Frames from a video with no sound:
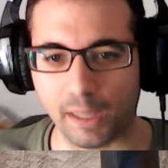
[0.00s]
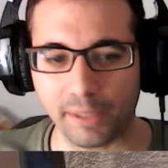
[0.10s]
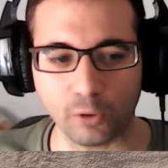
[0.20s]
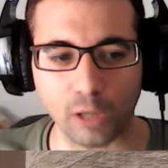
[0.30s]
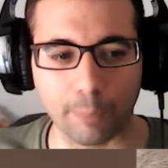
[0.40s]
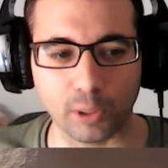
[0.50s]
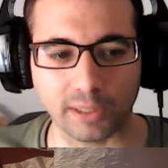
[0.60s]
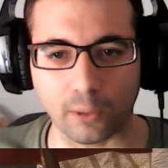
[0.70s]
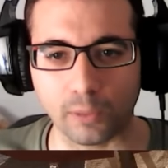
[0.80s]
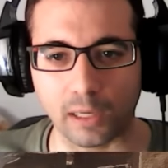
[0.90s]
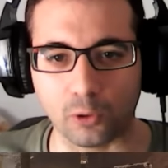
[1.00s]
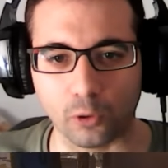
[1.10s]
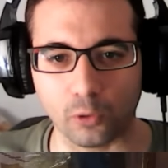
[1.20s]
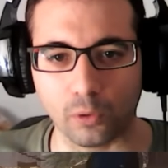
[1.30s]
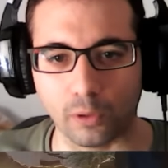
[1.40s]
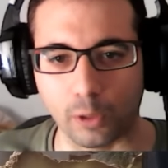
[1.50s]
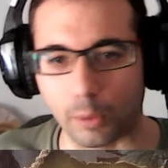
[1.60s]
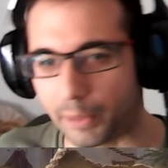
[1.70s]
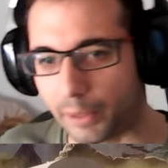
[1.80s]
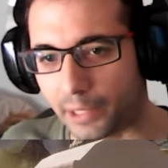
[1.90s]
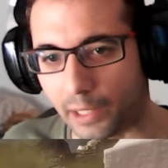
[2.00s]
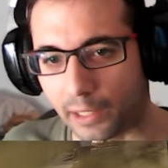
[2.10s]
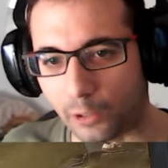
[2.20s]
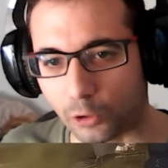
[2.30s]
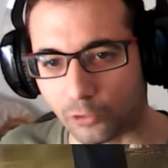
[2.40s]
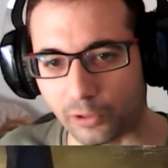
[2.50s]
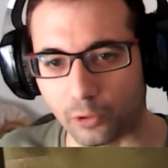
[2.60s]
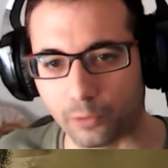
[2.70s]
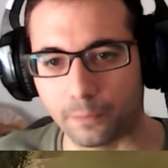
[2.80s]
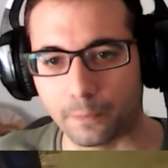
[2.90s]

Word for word: abriendo la puerta con el codo. Oiga, viene, aquí hay otro señor.